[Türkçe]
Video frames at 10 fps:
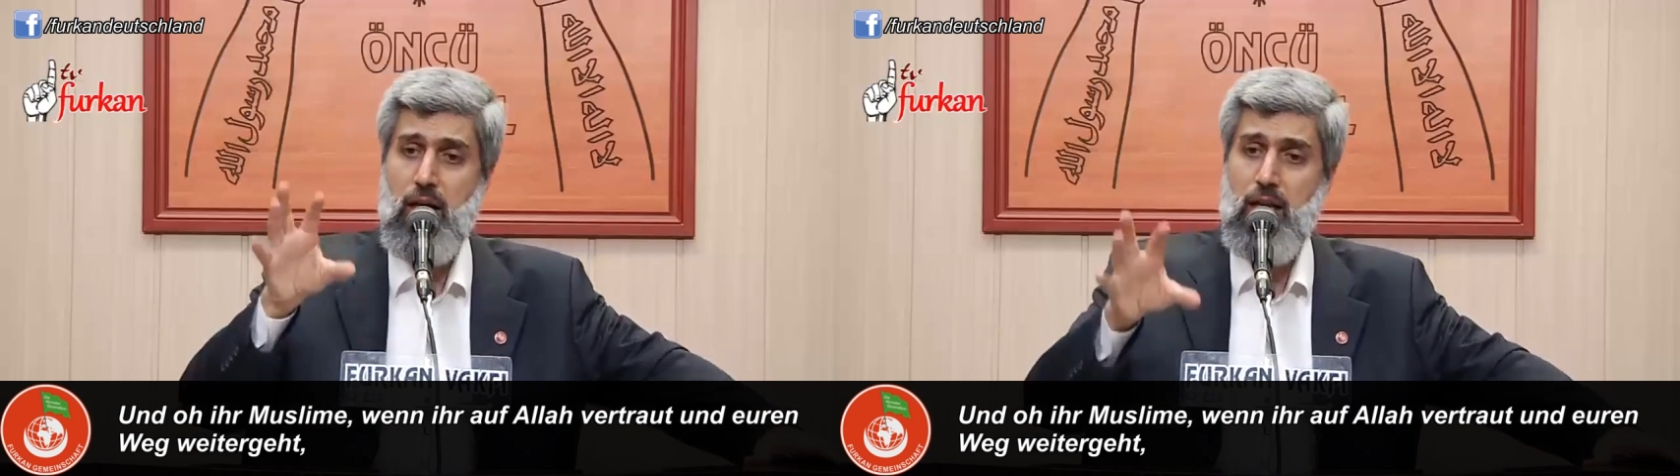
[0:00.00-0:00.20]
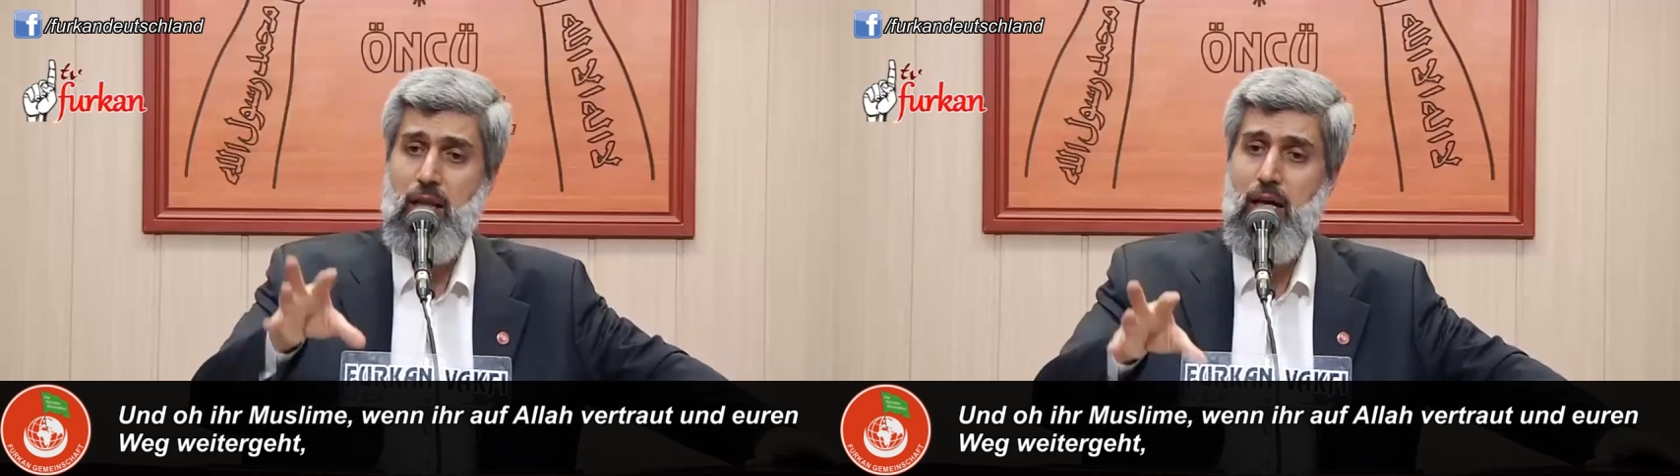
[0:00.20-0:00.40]

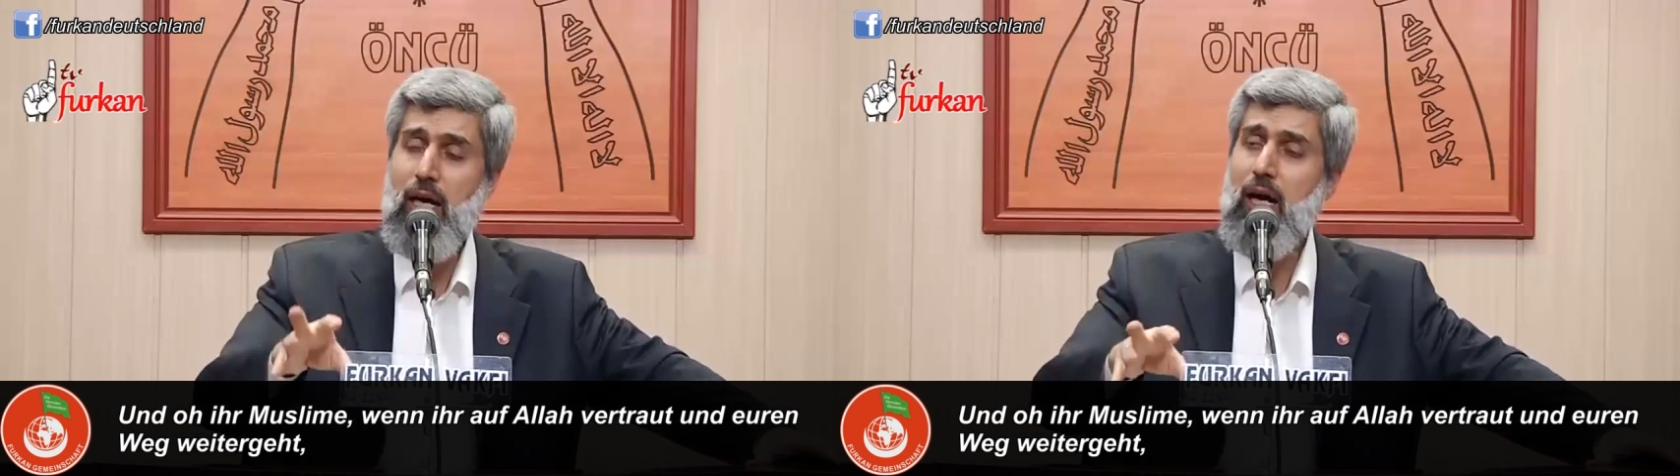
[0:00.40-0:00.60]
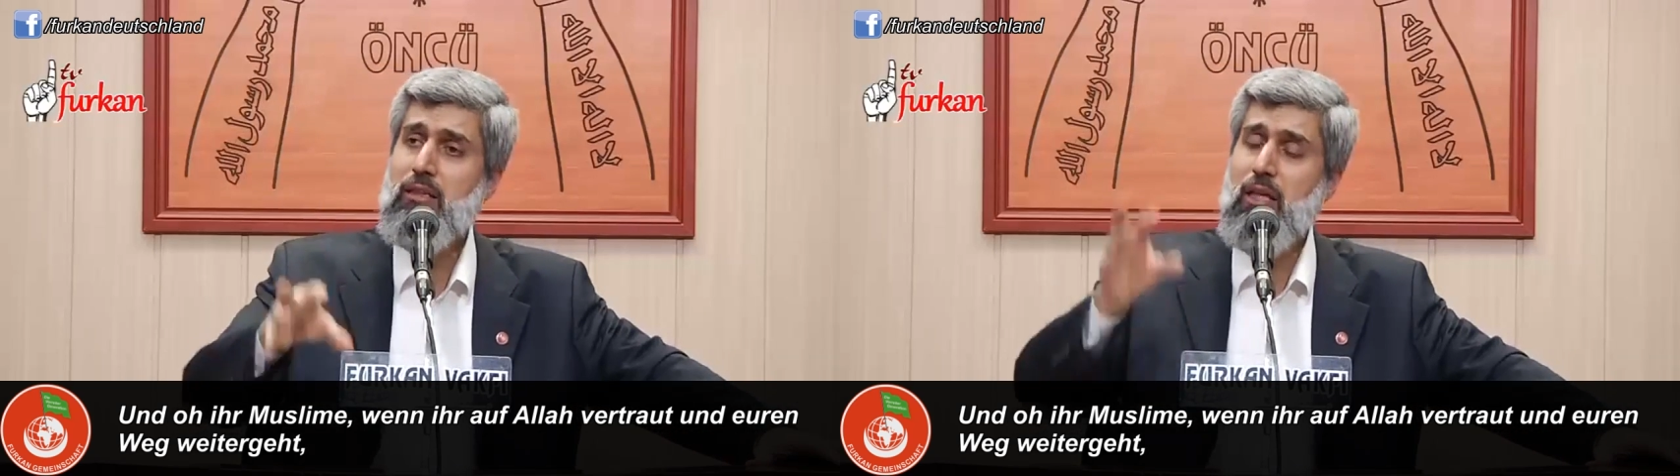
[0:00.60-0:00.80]

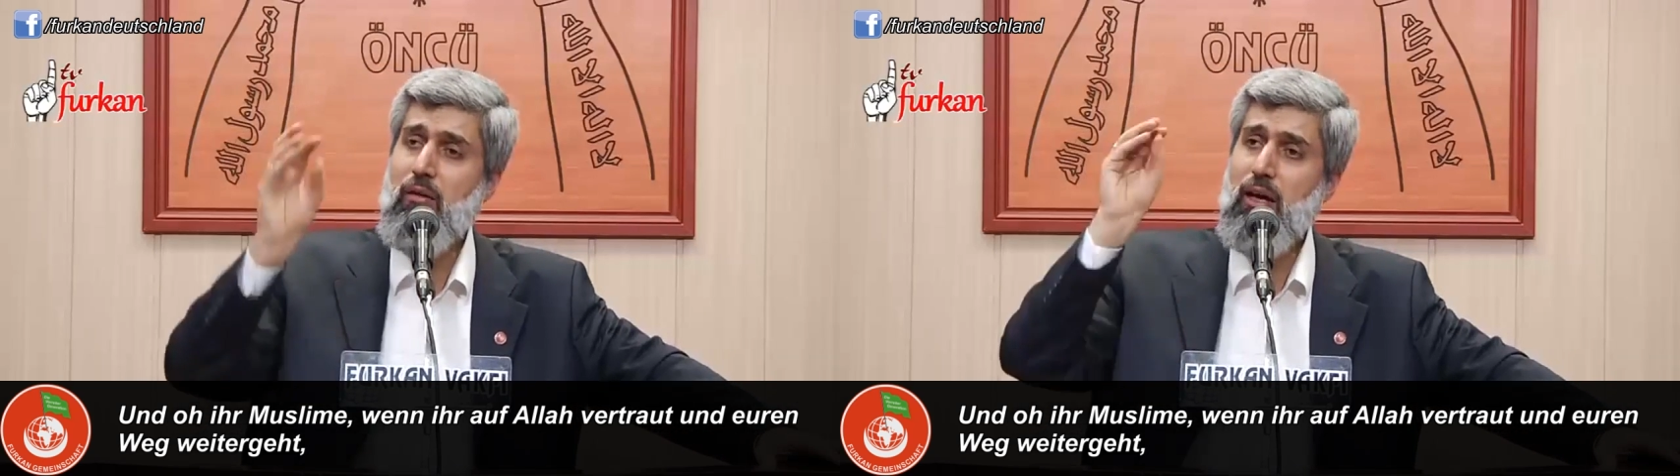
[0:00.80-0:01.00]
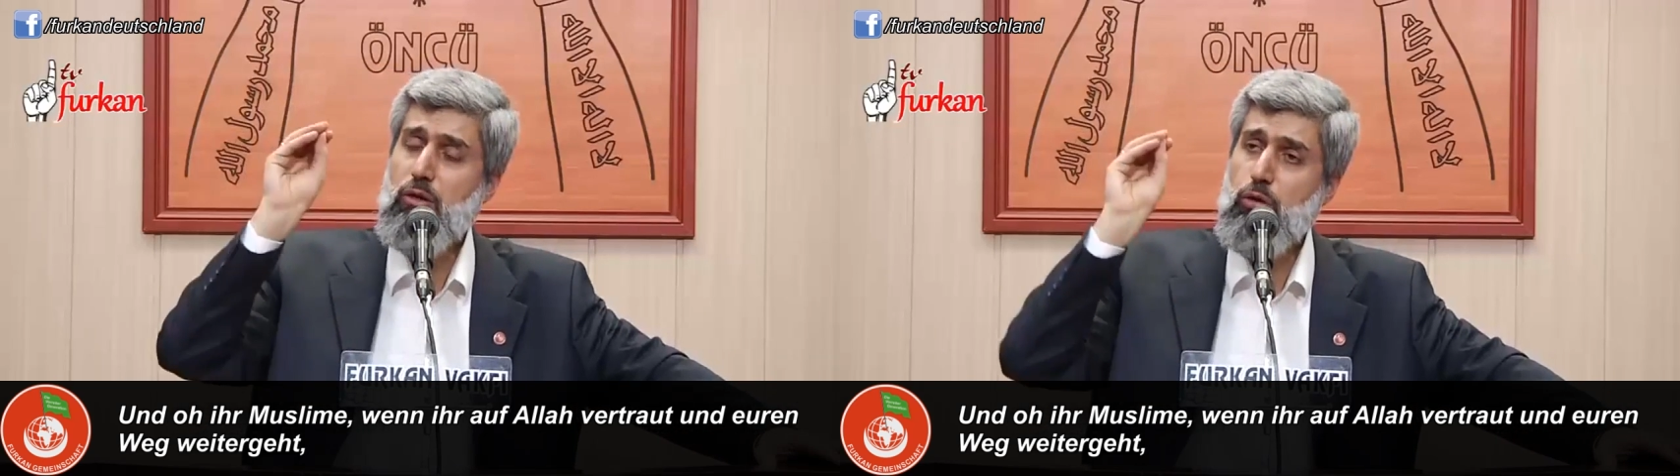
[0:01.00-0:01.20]
Allah'a
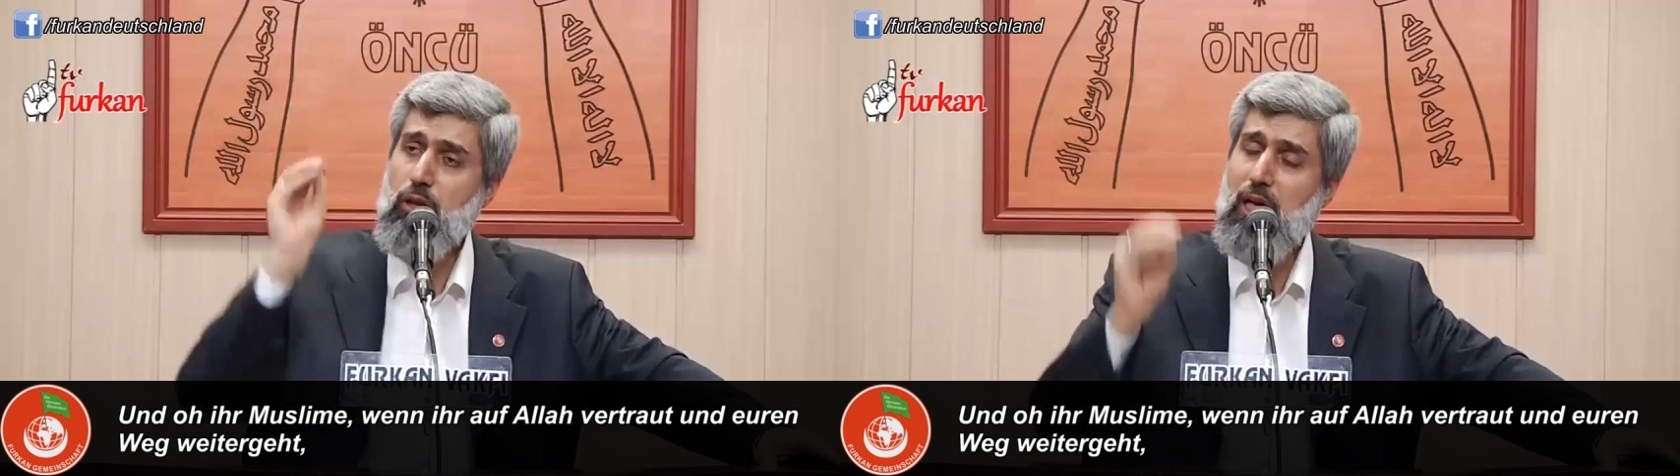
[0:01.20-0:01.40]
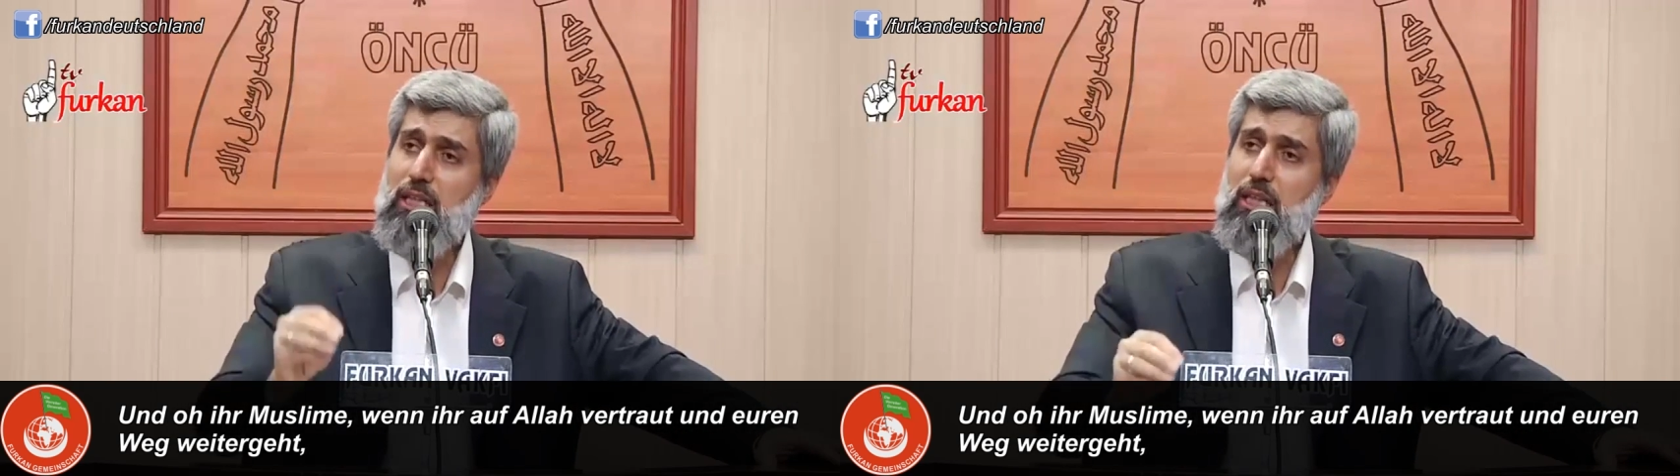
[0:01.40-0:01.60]

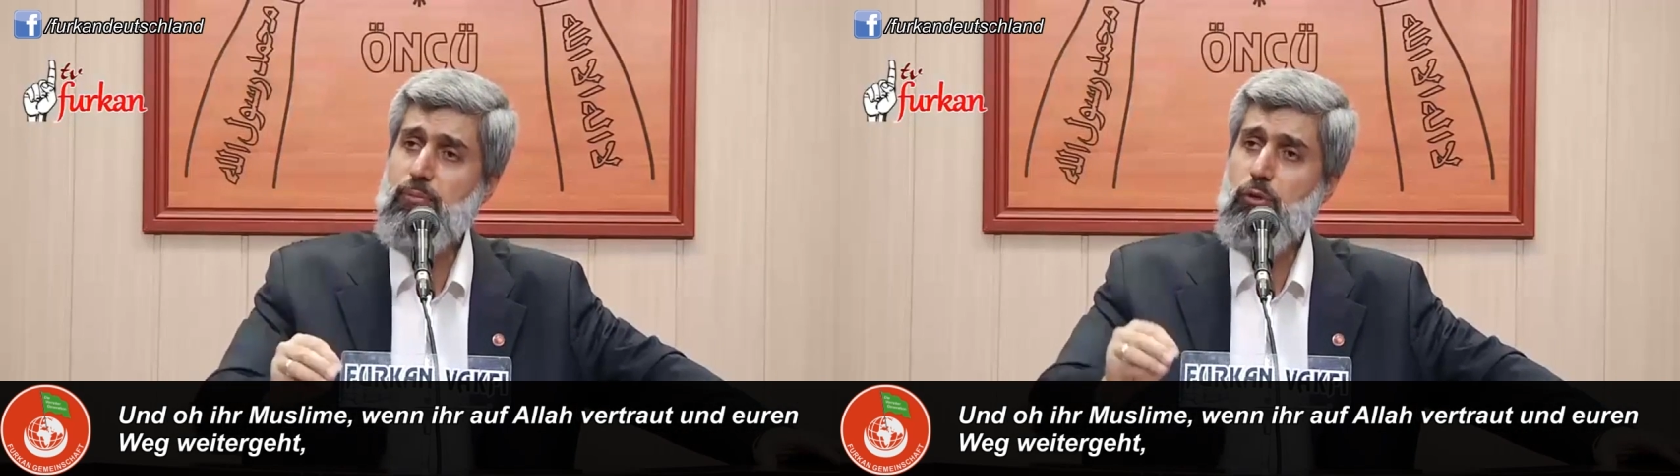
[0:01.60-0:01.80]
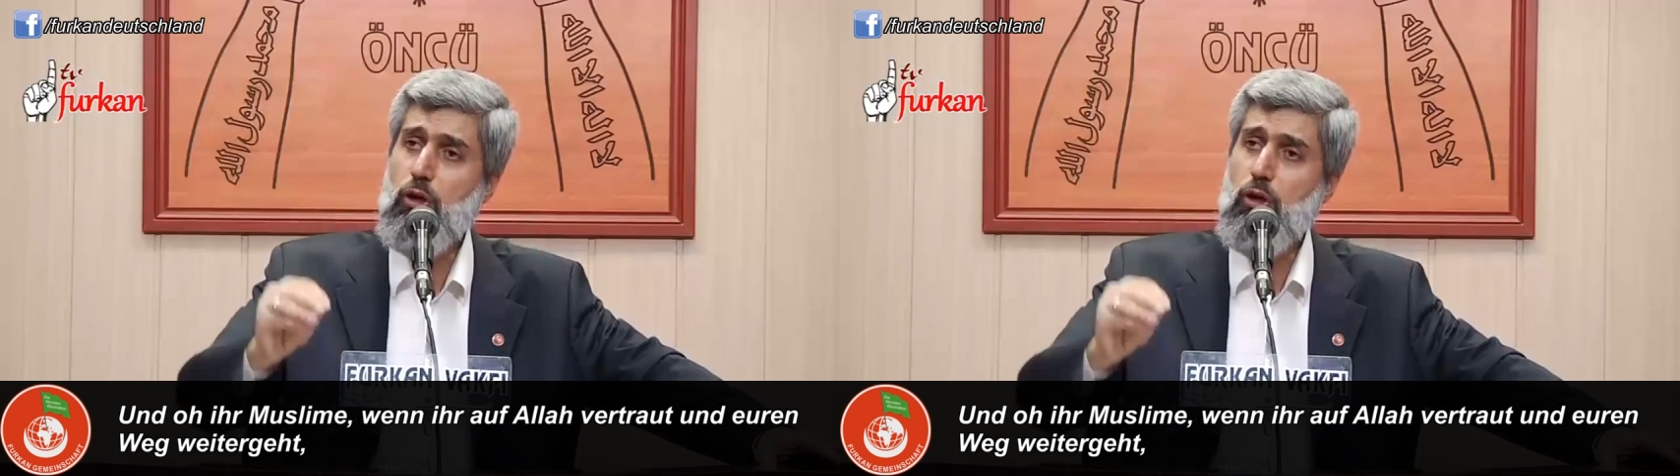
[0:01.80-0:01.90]
tevekkül edip